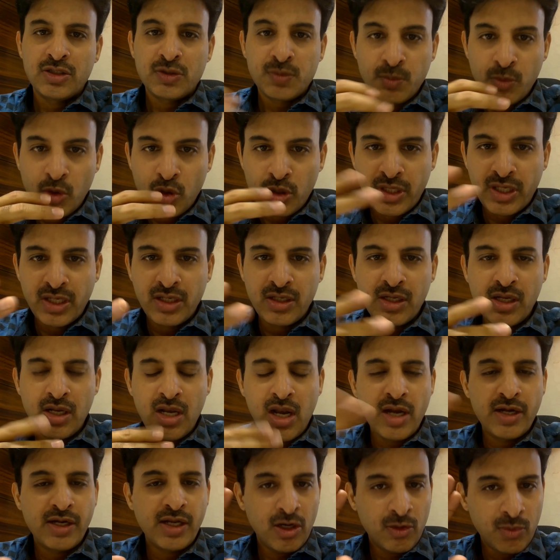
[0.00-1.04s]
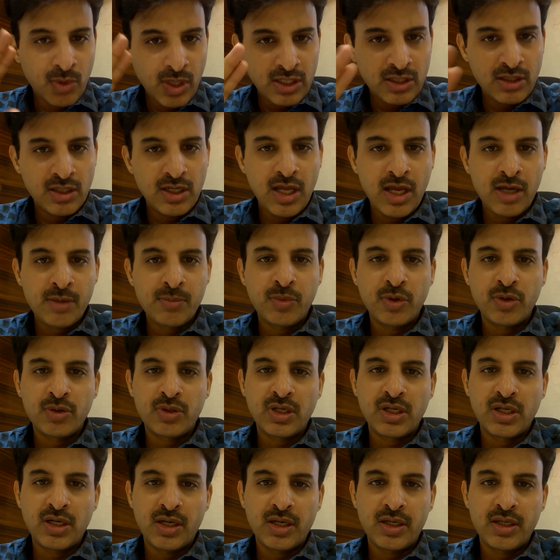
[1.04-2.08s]
స్మోకింగ్ లాంటి అలవాట్లు
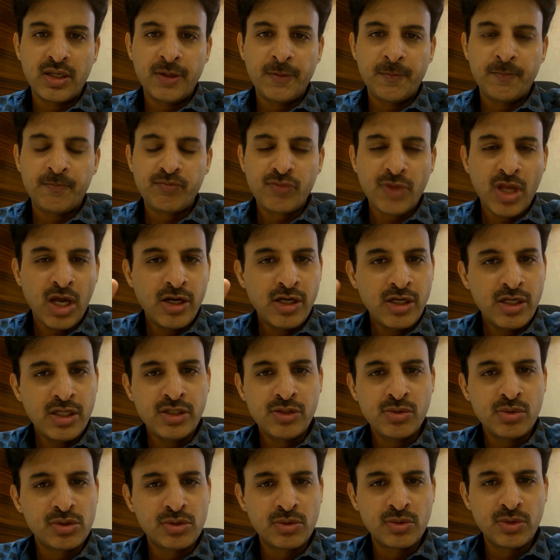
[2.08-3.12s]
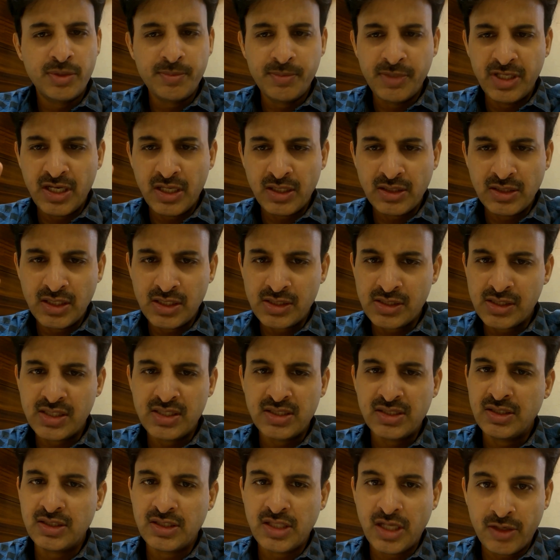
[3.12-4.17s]
లేకపోవటం కానీ అన్నీ చూసుకుని మీరంతా
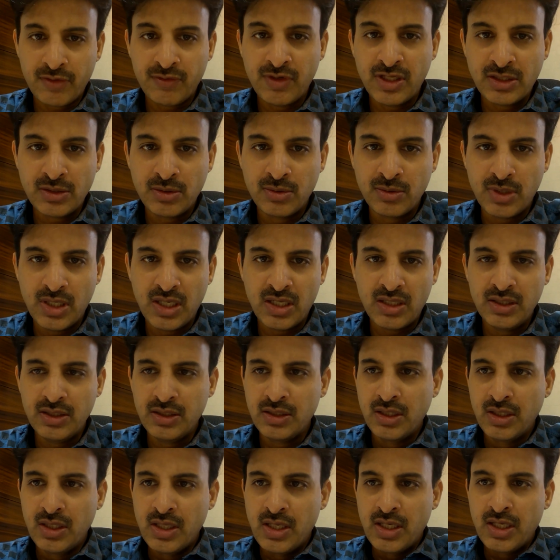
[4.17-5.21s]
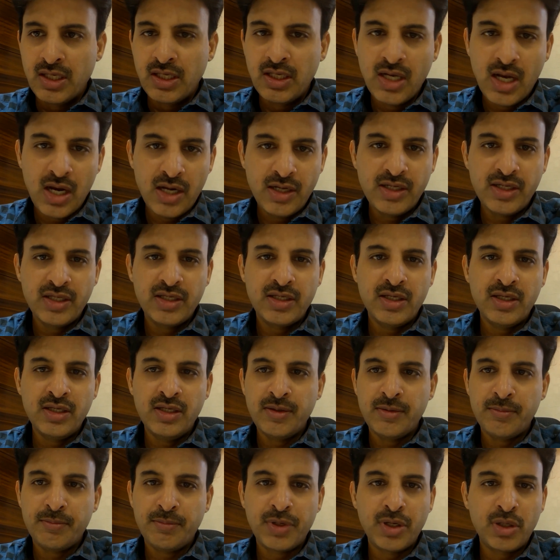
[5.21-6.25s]
చేసిన తర్వాత కూడా ఇలాంటి
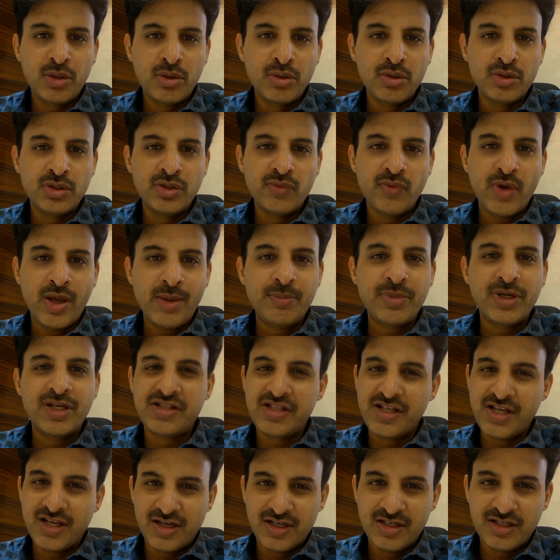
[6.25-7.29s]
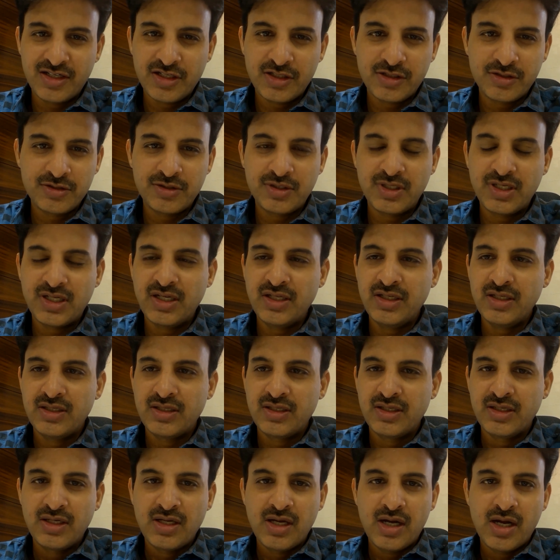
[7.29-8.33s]
ప్రకృతి వైపరీత్యాలు అంటారు చూడండి
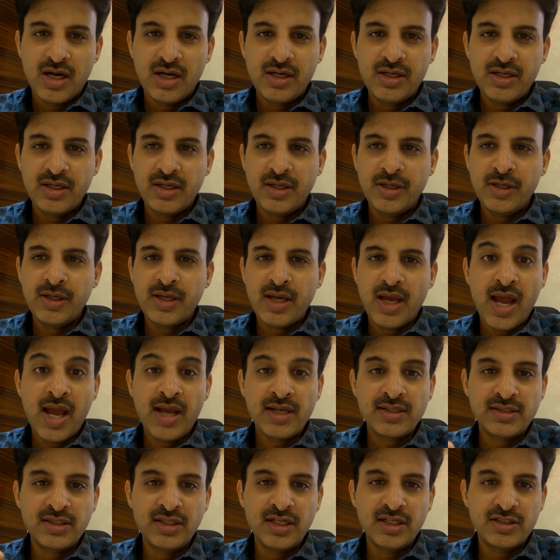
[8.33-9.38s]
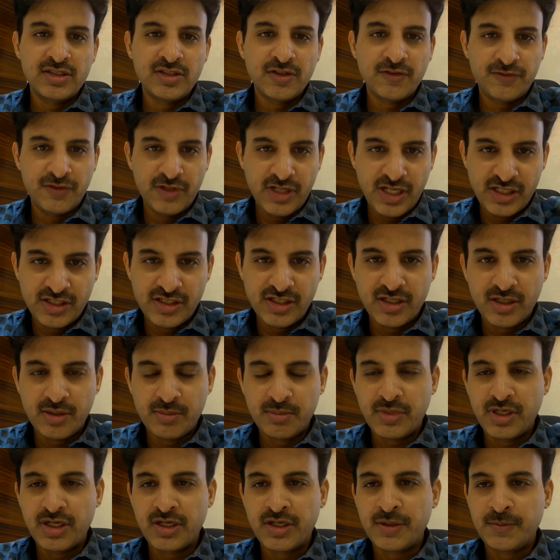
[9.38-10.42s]
అంటే యాక్సిడెంట్స్ ఆఫ్ నేచర్
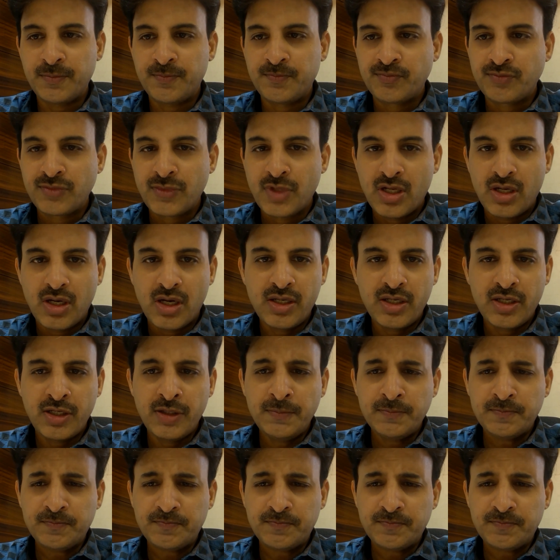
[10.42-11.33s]
అనమాట అంటే